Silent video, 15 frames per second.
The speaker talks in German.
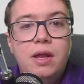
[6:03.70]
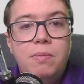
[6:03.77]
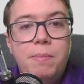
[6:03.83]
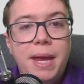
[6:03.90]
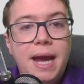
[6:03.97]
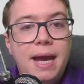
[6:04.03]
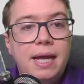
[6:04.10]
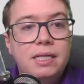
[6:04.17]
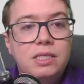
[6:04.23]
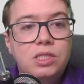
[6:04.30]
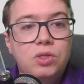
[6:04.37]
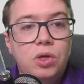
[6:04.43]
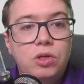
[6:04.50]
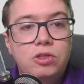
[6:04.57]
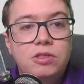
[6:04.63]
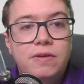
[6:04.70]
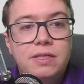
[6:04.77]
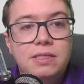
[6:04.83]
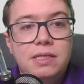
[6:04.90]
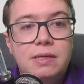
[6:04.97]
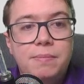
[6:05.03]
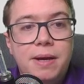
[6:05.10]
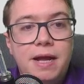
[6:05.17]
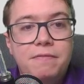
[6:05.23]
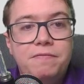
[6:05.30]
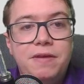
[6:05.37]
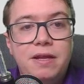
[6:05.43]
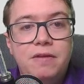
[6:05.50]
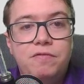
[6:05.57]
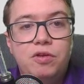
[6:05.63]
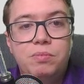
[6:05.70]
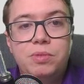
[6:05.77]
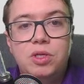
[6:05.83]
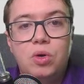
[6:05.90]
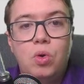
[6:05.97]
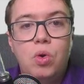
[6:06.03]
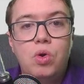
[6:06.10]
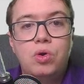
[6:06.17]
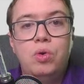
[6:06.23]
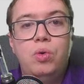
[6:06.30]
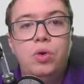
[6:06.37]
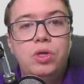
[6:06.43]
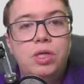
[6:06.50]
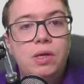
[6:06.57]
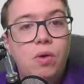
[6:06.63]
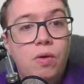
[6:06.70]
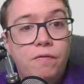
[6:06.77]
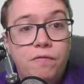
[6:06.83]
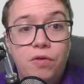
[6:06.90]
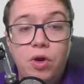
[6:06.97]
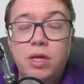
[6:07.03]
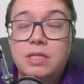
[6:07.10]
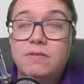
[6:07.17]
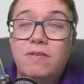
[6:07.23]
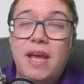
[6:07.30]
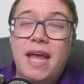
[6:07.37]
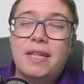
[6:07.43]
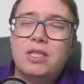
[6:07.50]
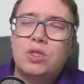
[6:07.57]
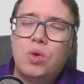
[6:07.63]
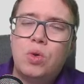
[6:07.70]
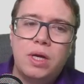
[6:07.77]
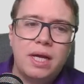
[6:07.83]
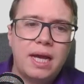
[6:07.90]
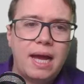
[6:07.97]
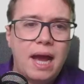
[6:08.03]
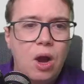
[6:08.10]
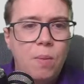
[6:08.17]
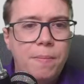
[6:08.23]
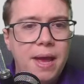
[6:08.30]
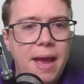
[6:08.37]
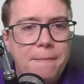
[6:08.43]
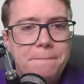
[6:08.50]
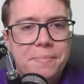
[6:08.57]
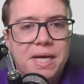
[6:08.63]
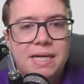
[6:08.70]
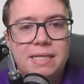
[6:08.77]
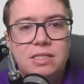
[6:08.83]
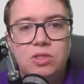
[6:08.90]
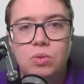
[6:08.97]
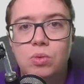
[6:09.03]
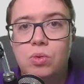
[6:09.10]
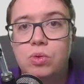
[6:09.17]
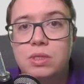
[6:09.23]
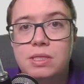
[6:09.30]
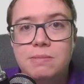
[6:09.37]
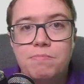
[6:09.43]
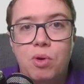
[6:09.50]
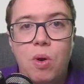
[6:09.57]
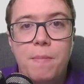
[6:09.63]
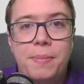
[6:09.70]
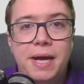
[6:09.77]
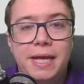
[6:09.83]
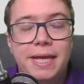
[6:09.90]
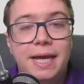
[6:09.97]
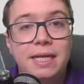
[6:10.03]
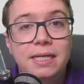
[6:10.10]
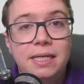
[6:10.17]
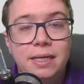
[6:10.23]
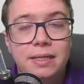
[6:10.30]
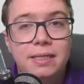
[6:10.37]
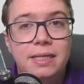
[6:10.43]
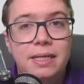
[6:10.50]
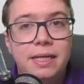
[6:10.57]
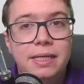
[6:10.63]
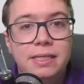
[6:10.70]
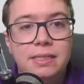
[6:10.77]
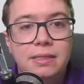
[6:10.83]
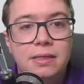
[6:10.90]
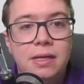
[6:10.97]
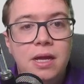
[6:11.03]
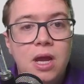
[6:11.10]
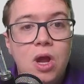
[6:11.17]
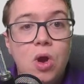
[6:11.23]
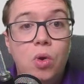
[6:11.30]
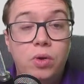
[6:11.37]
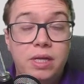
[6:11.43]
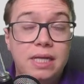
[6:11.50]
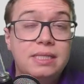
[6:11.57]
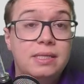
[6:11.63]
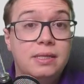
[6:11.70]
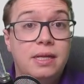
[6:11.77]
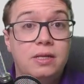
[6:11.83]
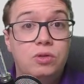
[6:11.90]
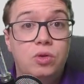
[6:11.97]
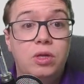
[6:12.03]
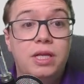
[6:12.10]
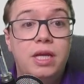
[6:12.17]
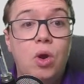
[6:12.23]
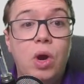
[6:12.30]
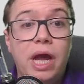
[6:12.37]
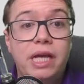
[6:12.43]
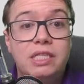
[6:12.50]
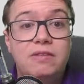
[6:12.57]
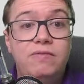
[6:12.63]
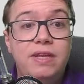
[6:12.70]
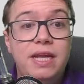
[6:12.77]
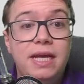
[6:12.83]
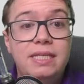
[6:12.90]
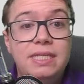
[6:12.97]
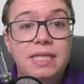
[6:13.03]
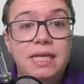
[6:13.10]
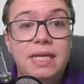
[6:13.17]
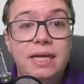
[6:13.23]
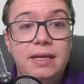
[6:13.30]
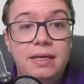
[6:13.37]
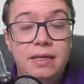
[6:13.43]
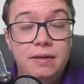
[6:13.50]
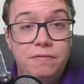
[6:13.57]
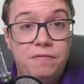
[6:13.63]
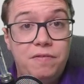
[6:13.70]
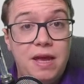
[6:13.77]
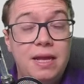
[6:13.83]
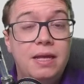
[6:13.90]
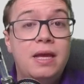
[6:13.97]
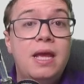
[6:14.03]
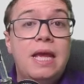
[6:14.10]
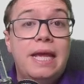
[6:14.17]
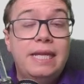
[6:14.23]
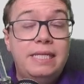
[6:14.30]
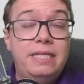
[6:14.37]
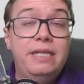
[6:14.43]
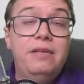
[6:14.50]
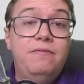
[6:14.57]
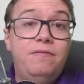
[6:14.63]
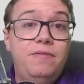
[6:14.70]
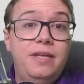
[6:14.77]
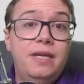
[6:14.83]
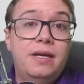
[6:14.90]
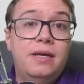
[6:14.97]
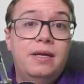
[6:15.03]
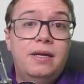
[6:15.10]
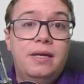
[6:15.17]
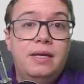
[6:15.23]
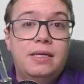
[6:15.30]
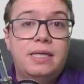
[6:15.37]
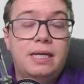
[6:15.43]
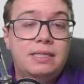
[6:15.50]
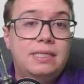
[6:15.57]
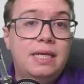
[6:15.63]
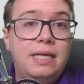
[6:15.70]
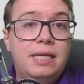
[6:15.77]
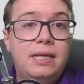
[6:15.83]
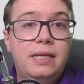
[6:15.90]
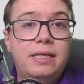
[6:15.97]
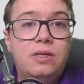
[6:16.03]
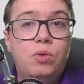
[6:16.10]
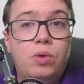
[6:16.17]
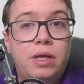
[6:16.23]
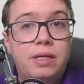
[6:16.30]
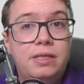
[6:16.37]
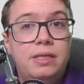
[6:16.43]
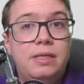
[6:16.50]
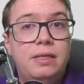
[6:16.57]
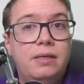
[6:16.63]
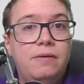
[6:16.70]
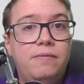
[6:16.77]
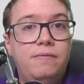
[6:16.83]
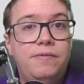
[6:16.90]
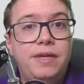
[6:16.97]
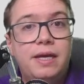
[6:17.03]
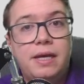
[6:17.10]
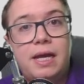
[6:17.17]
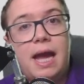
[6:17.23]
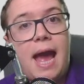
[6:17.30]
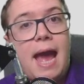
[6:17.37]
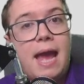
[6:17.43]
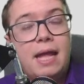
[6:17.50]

mehr als 29 Mal Fälle von Bedrohung, Nötigung, Volksverhetzung, Raub, Erpressung und Propagandadelikte. Und das sind natürlich auch erst wieder diejenigen Fälle, die wir tatsächlich oder die wir